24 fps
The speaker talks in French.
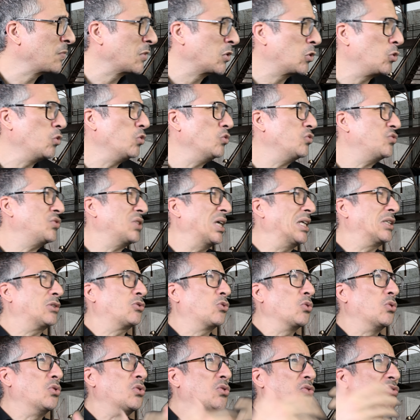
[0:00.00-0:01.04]
tout cet
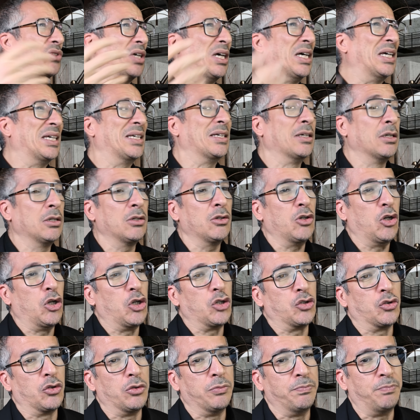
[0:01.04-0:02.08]
oseille, et
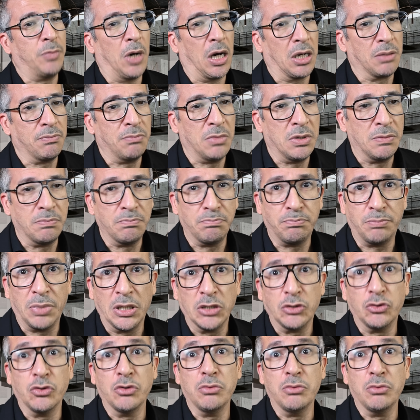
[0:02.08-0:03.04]
je ne parle même pas de